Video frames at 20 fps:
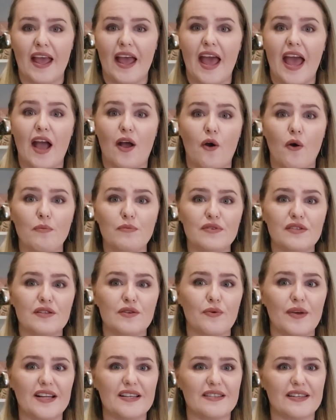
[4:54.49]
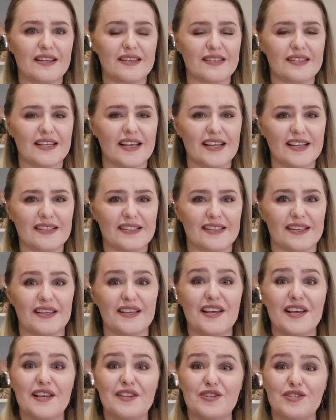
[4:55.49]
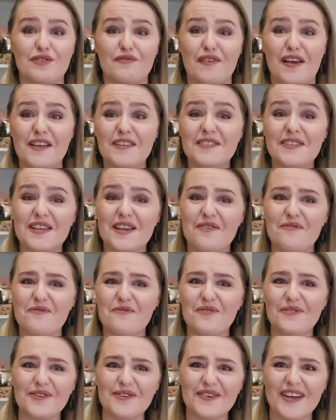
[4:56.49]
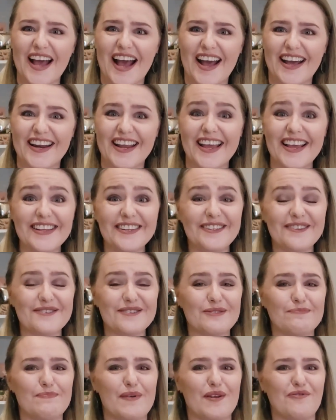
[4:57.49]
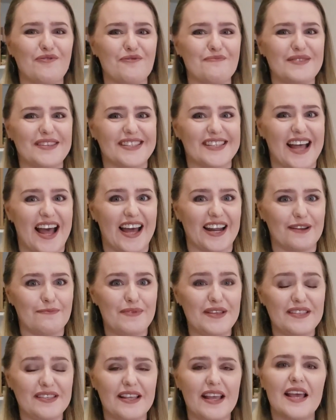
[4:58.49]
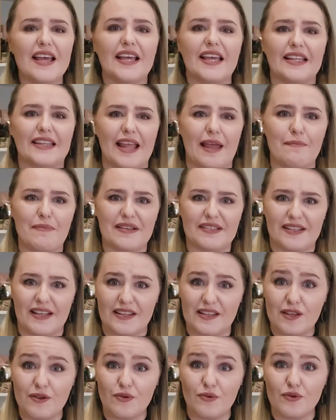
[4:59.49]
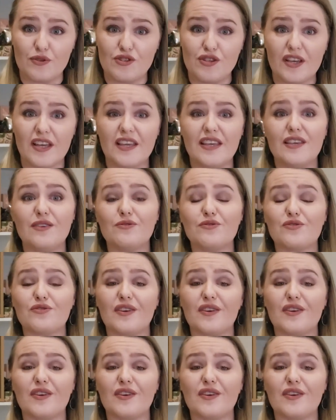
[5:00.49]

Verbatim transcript: É como se o Elise Sucks estivesse em algum lugar entre os perfumes árabes, que tem bastante oud, e os